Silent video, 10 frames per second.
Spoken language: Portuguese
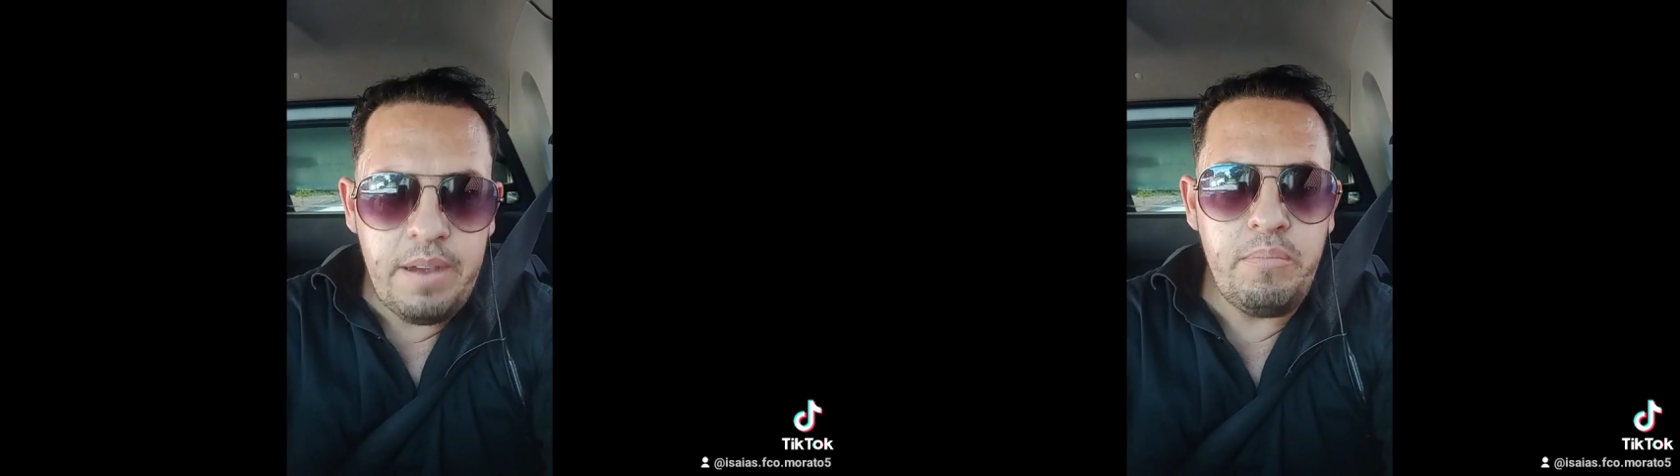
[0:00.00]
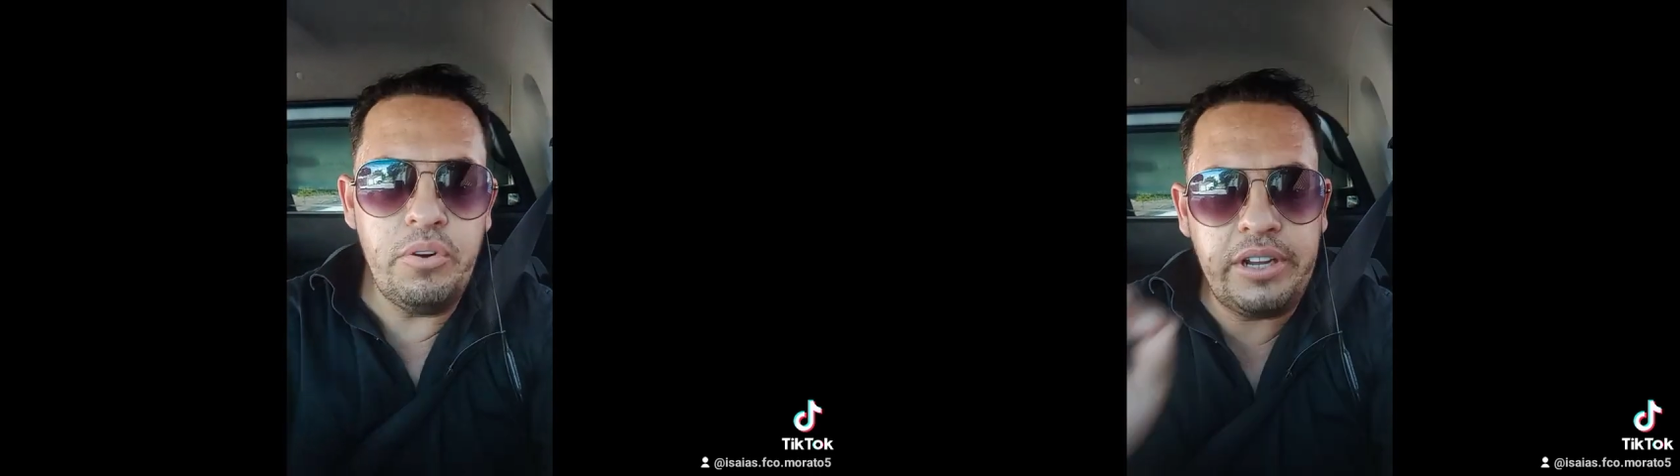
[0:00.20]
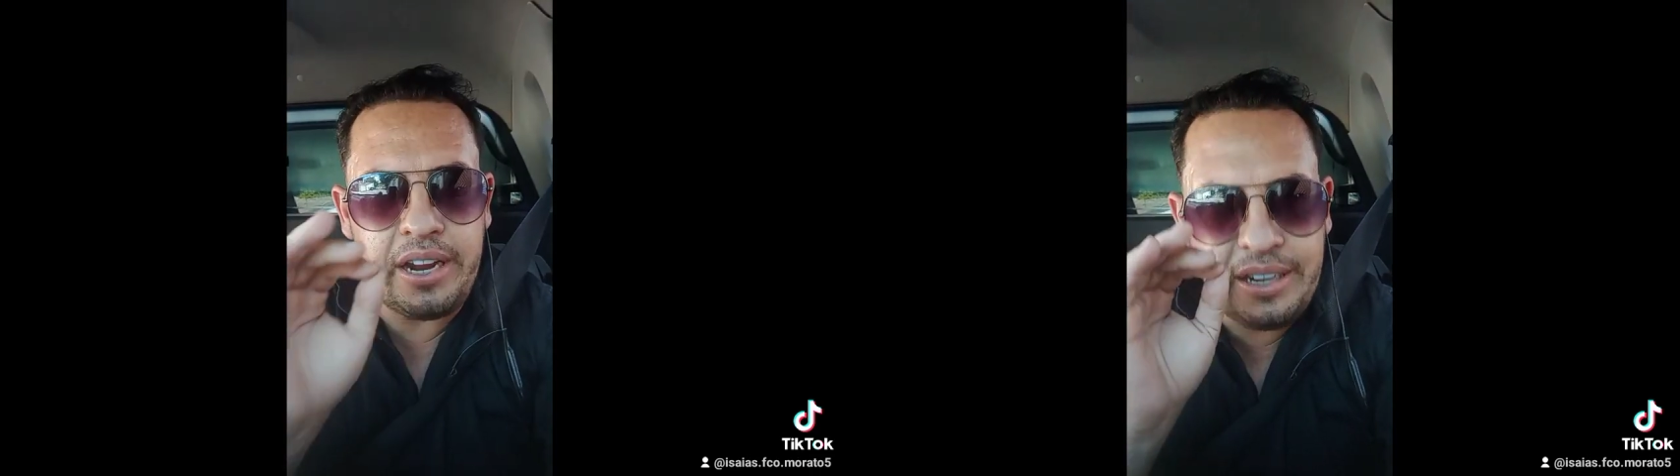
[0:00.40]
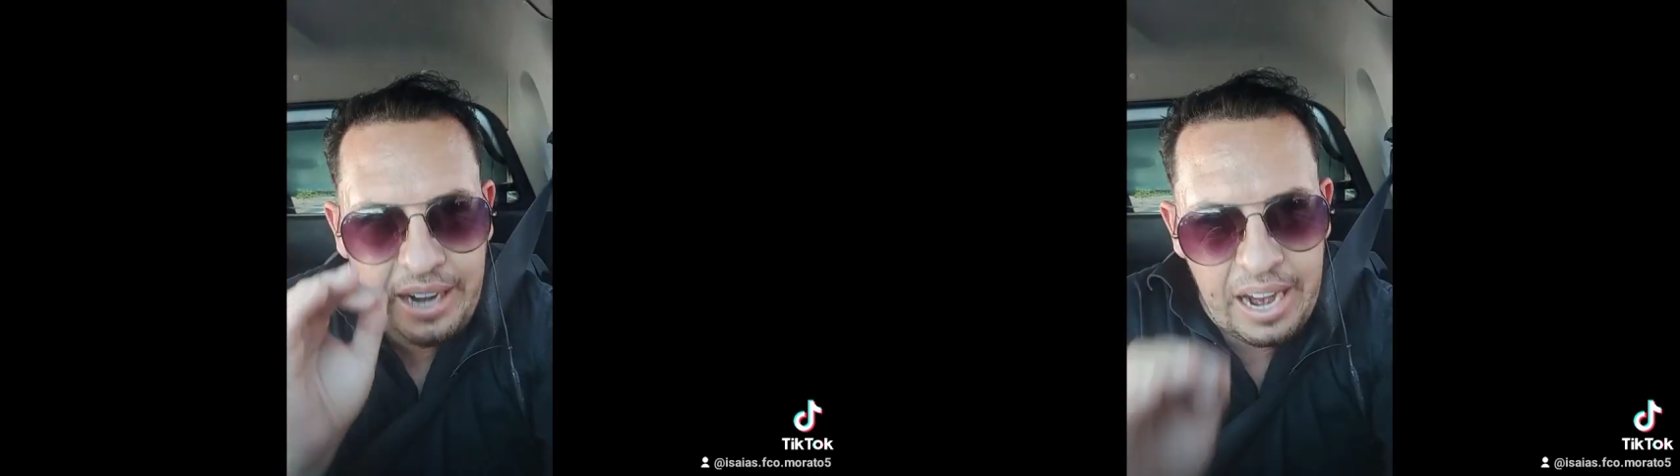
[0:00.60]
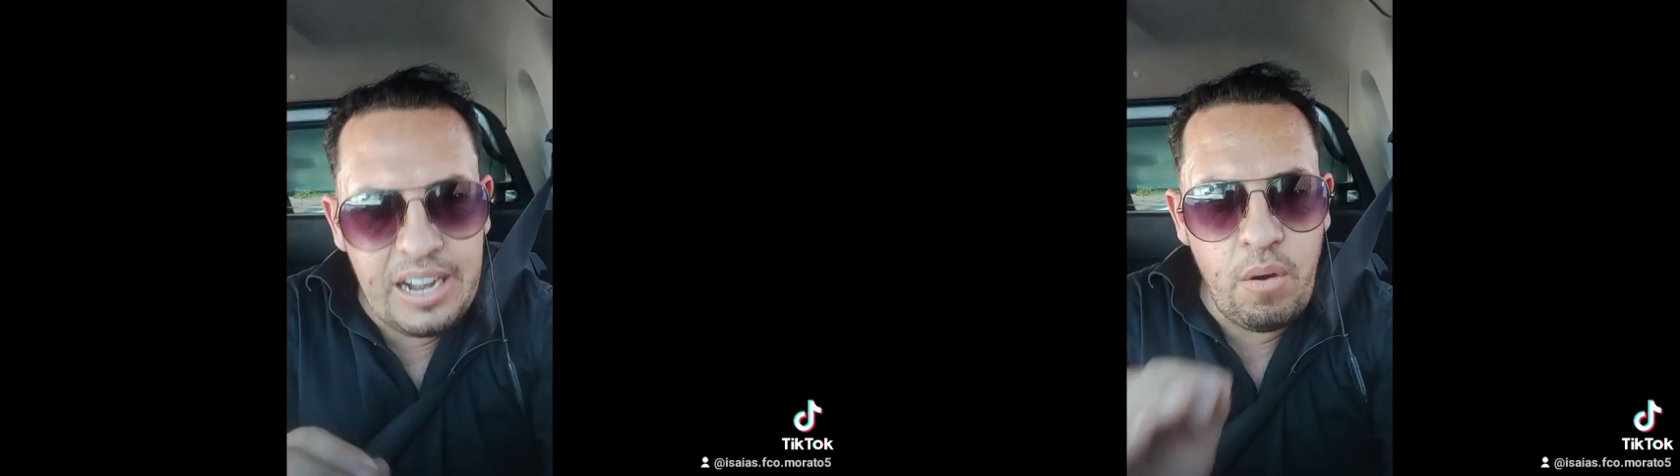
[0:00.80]
porque
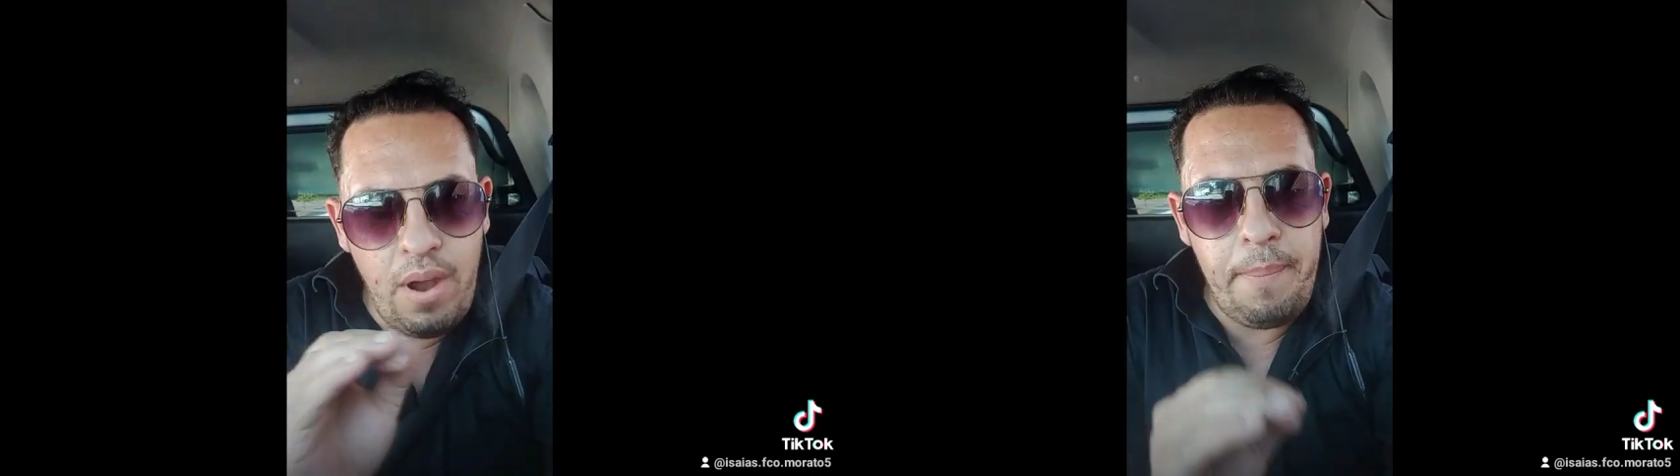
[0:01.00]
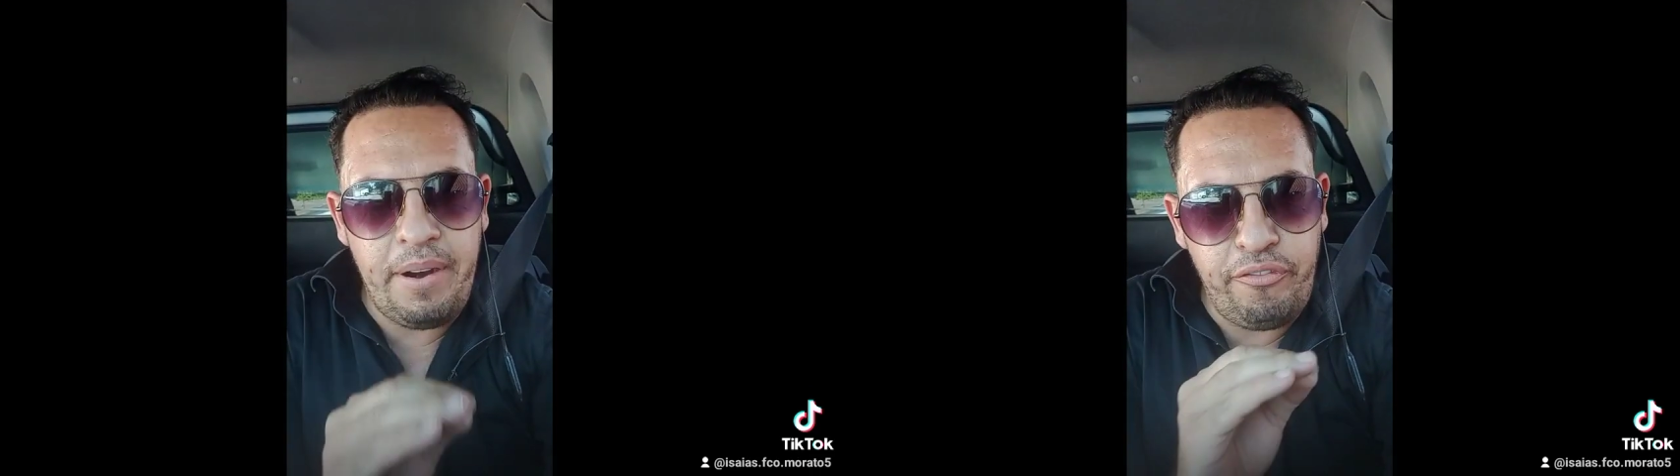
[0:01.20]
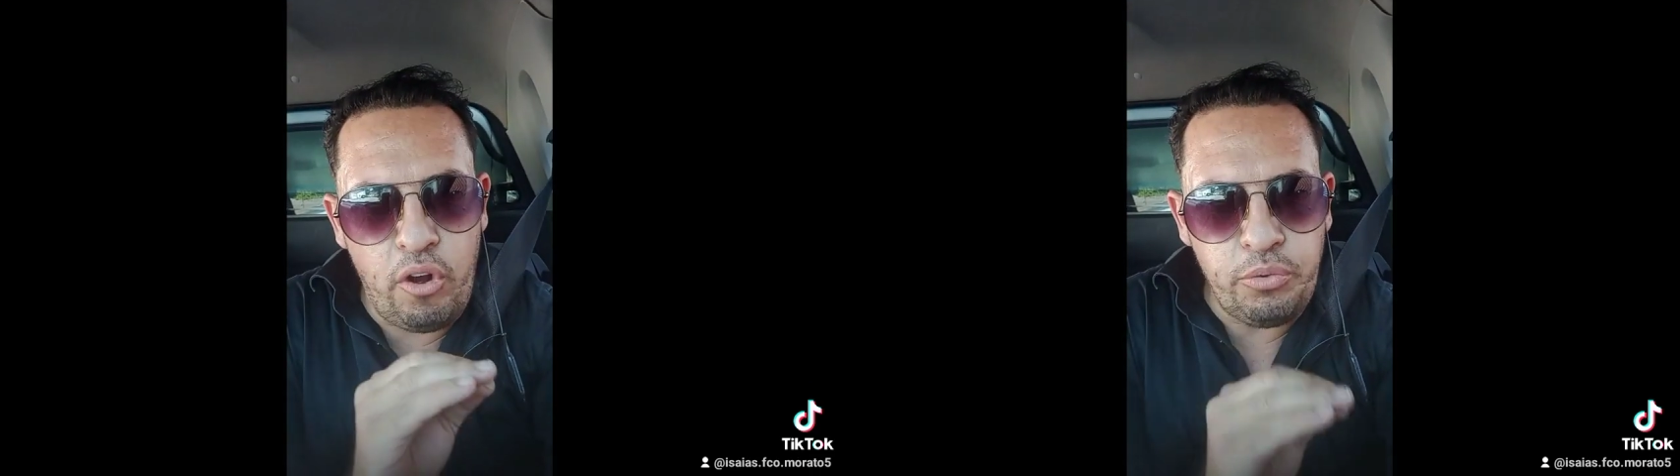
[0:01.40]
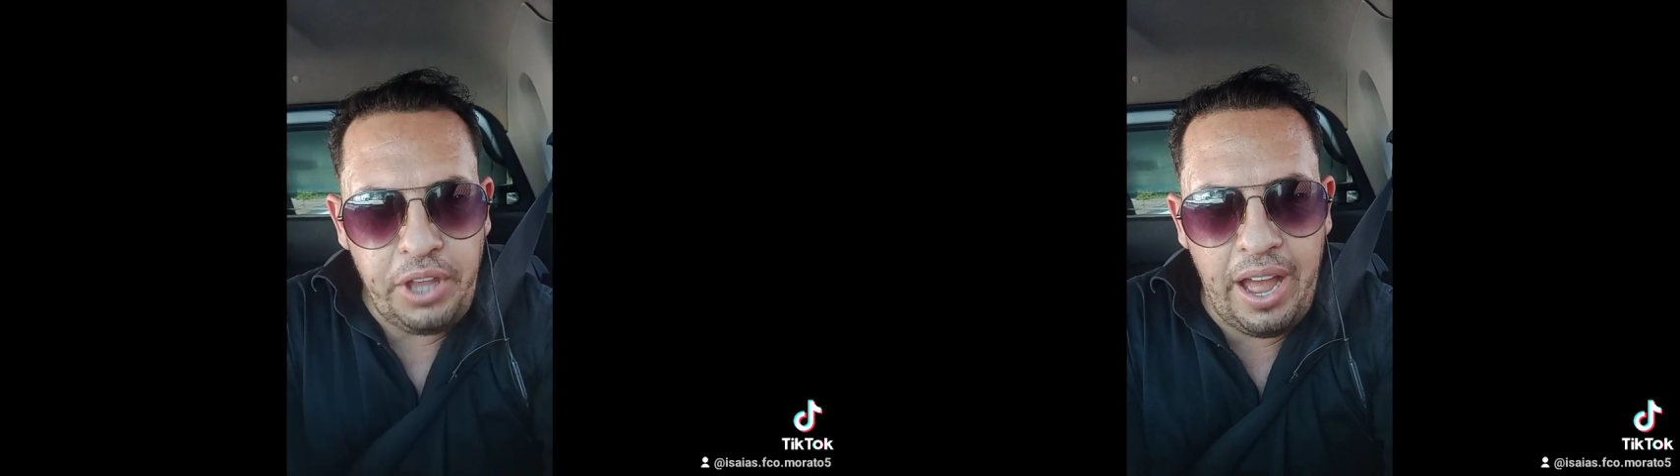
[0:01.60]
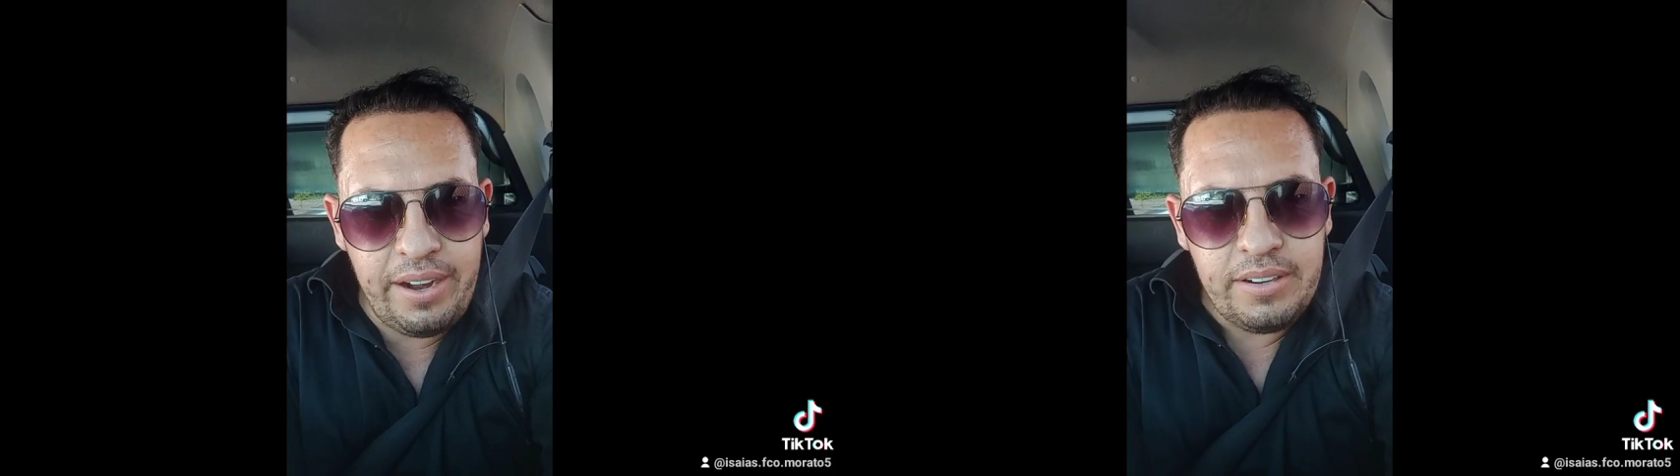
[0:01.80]
quem não é para
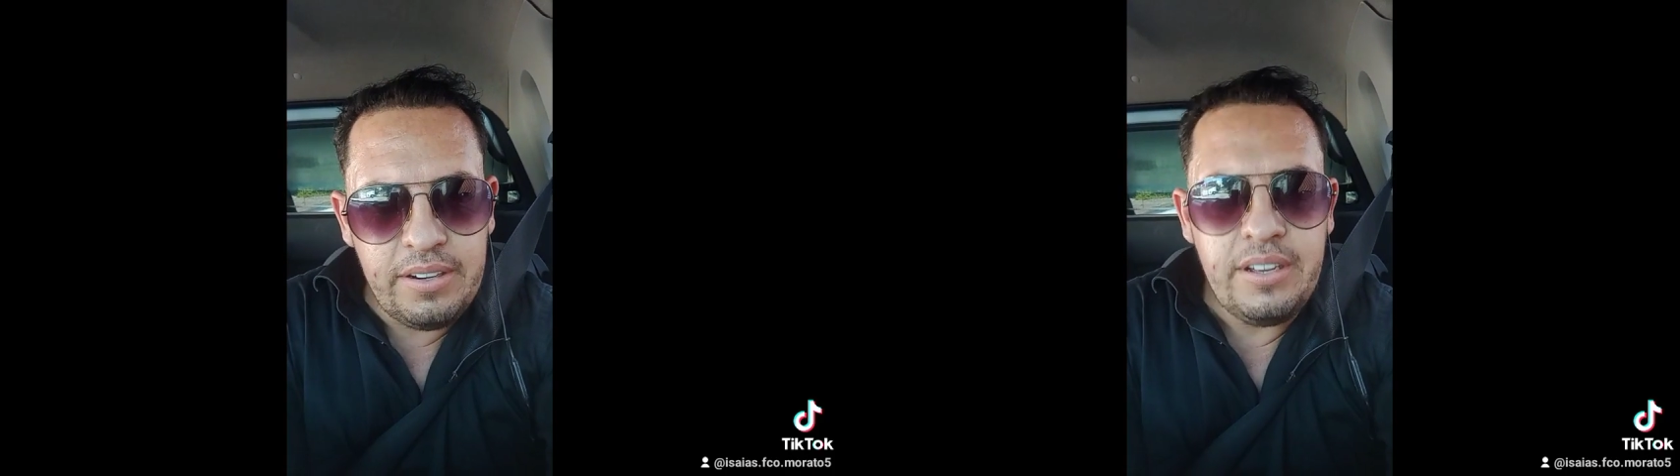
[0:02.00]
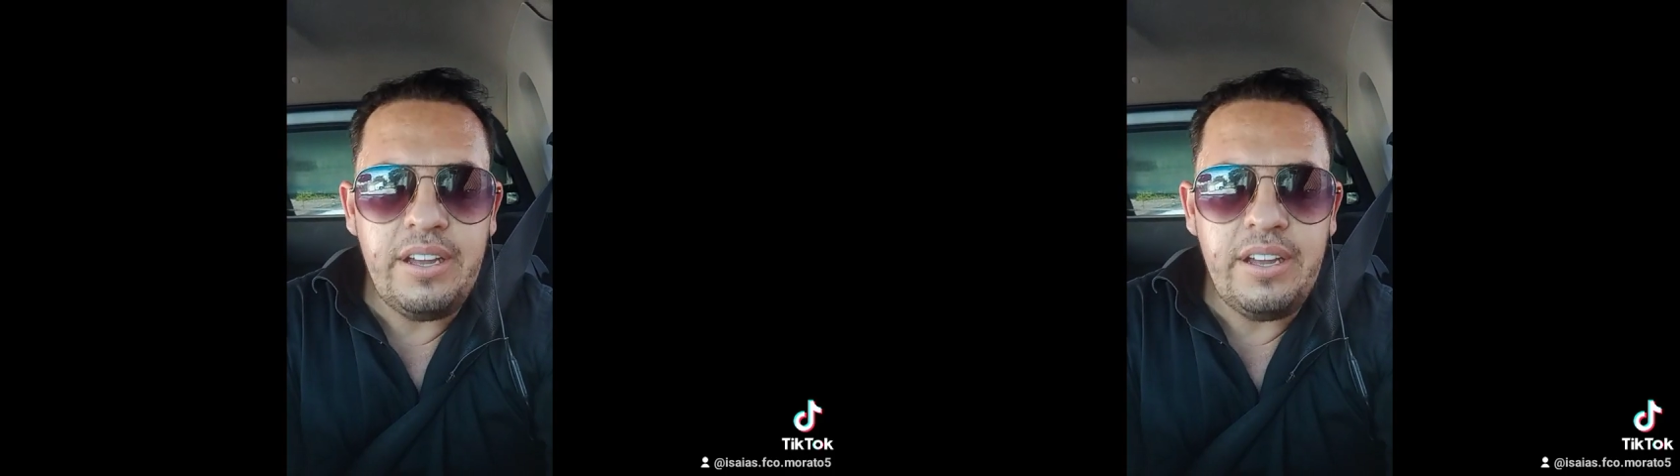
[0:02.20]
faltar